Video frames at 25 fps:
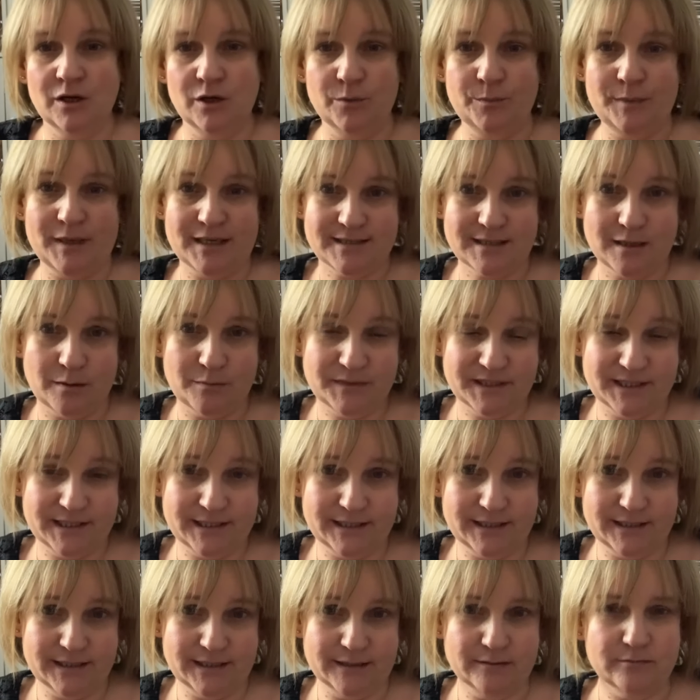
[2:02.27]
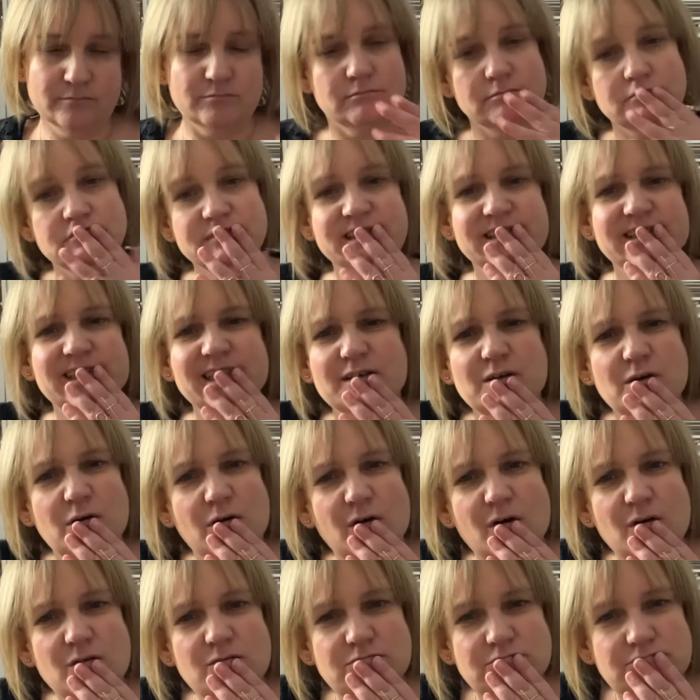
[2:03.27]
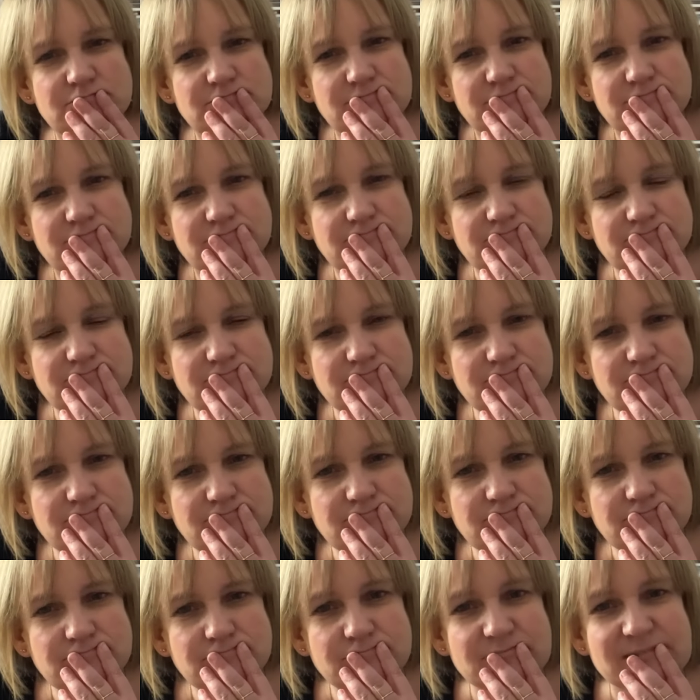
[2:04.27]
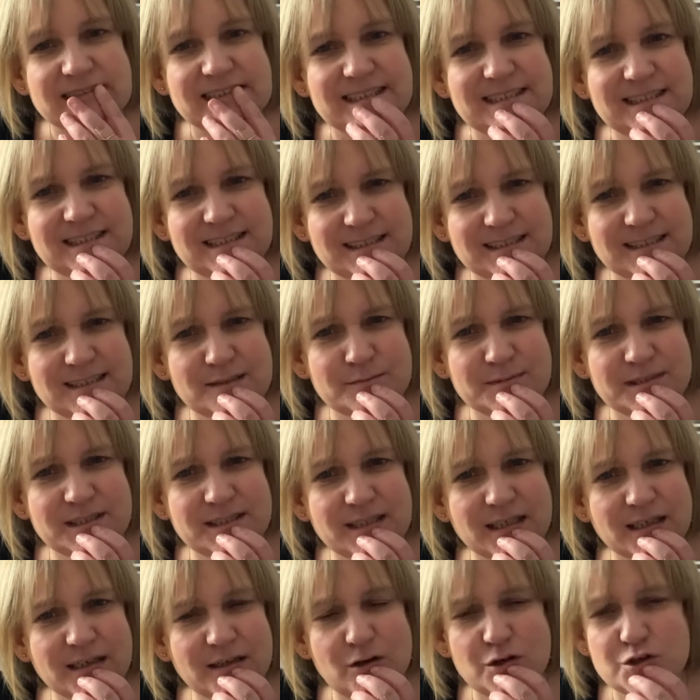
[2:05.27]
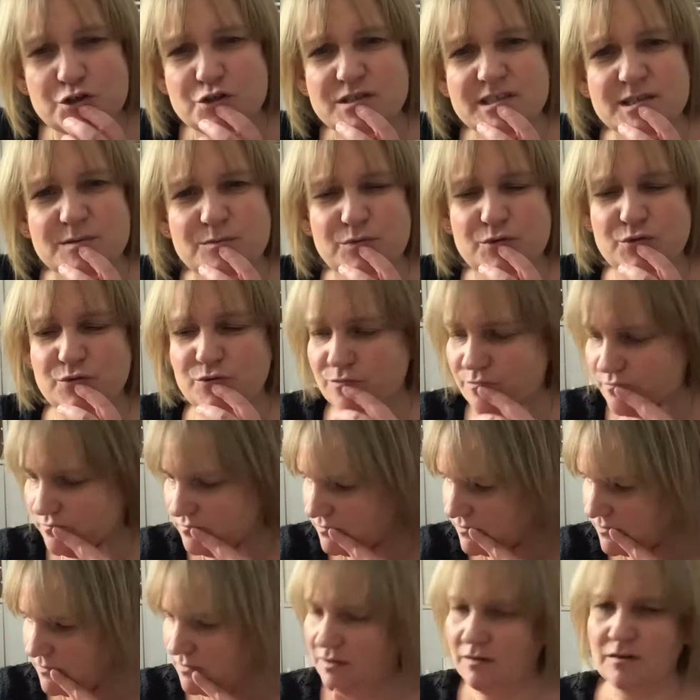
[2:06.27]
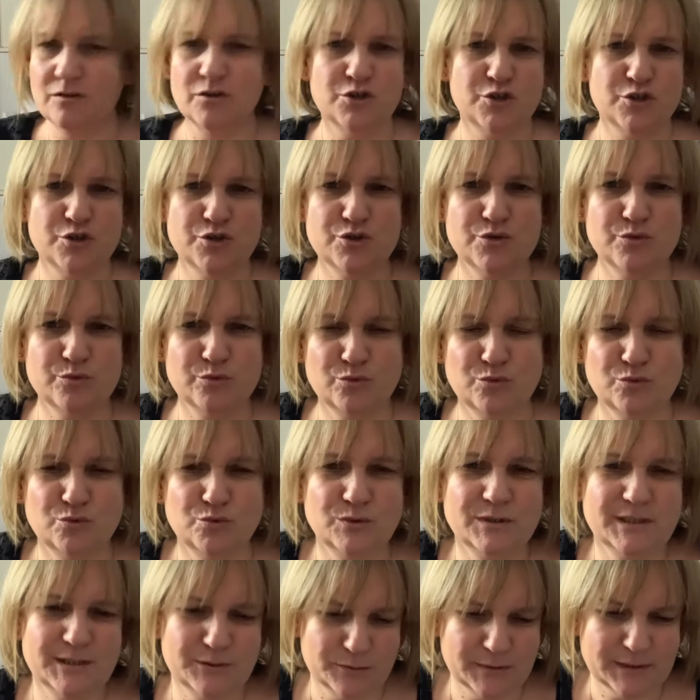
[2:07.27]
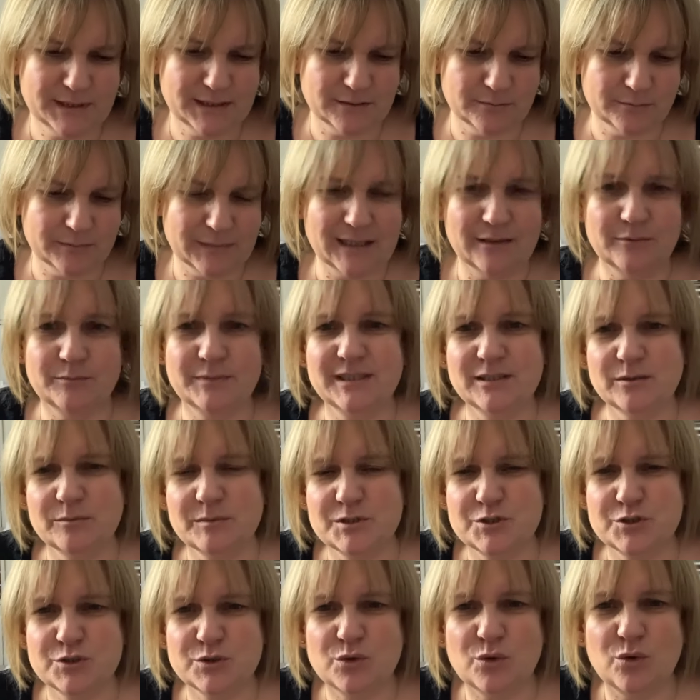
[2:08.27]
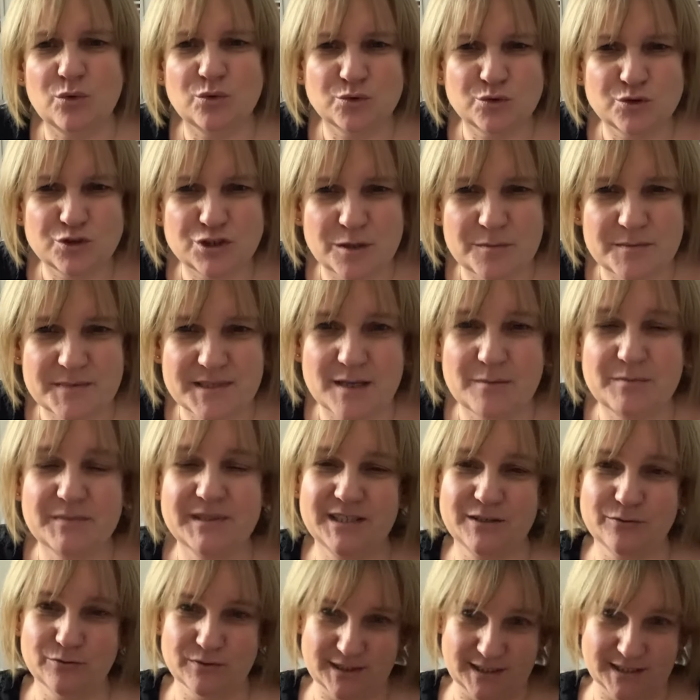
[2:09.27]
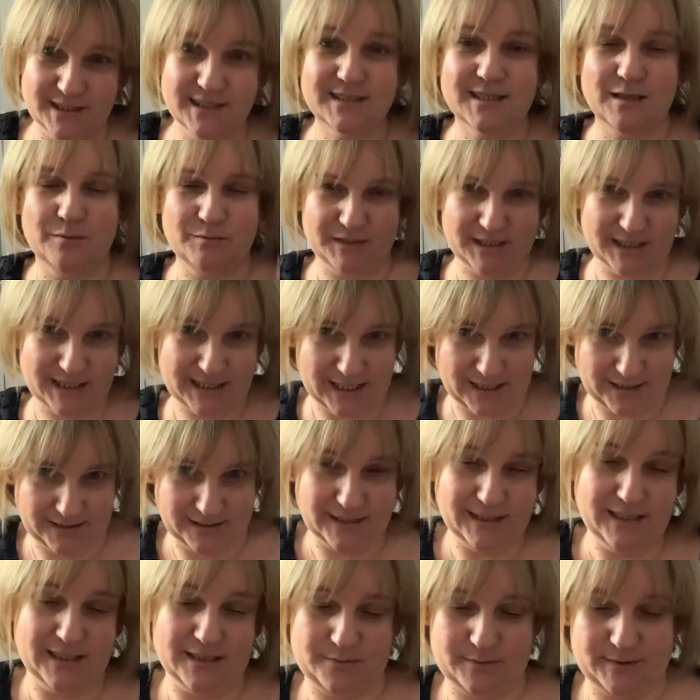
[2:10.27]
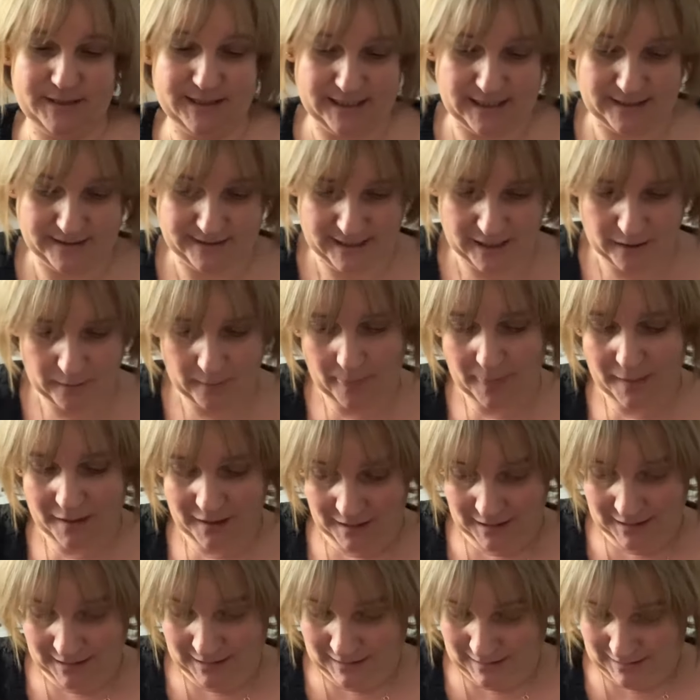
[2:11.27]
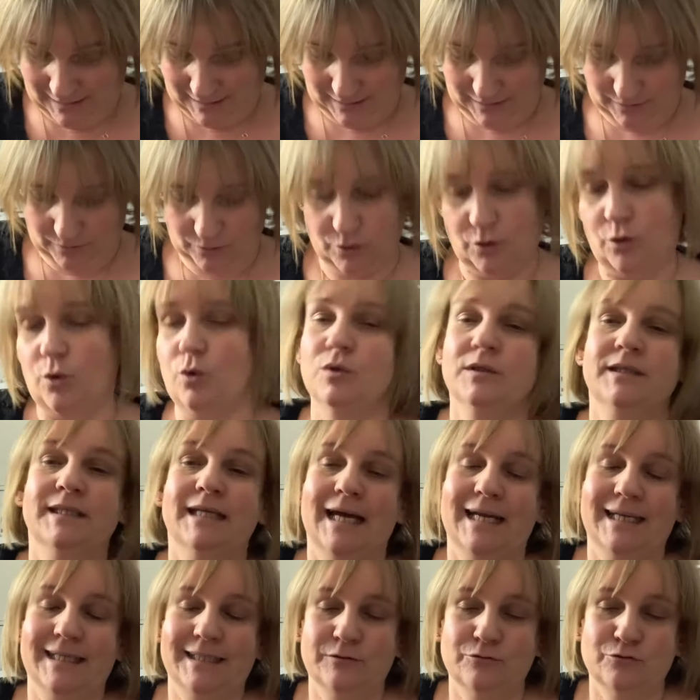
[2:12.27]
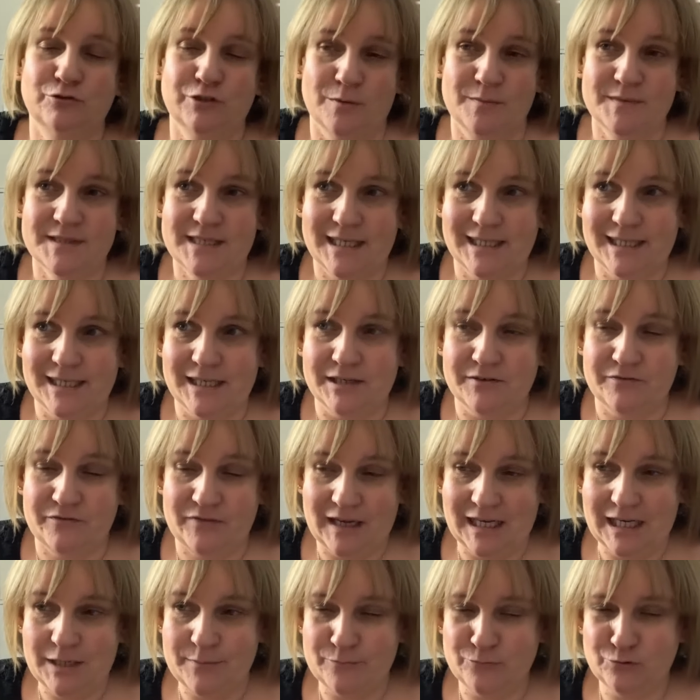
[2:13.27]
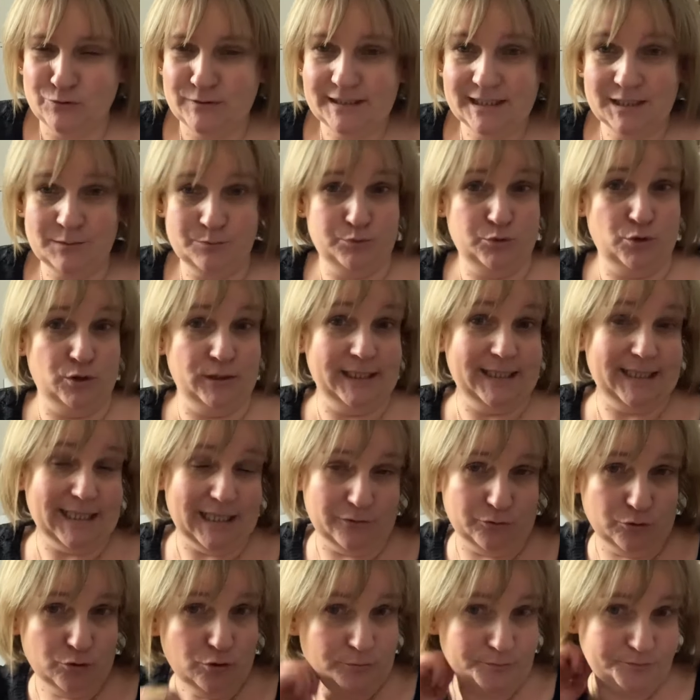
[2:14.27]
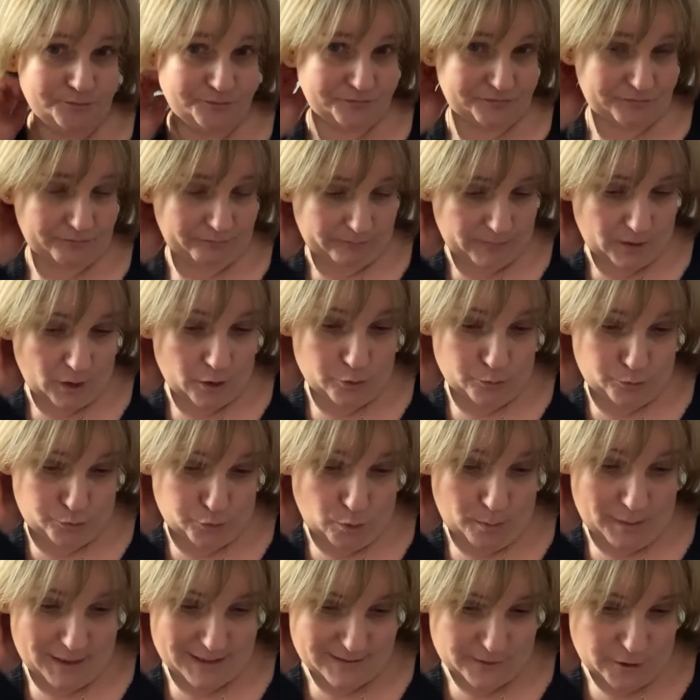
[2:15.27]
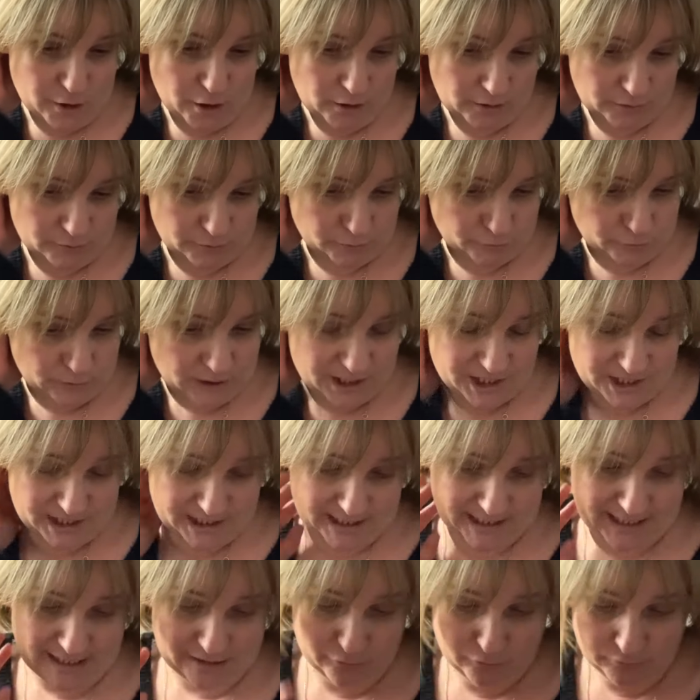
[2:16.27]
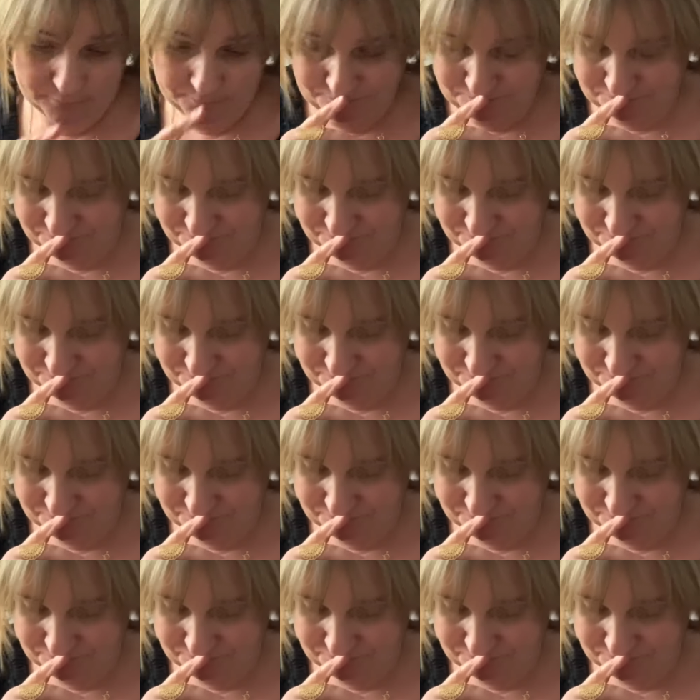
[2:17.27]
pas samedi, c'était quand Bah si c'est samedi dernier, oh je sais plus. Oui, oui, bah, mais non mais je suis con, nous sommes samedi, donc c'était samedi dernier, la semaine dernière. On est nous sommes allés faire les boutiques pour les cadeaux, pour ma soeur, on acheté des cadeaux.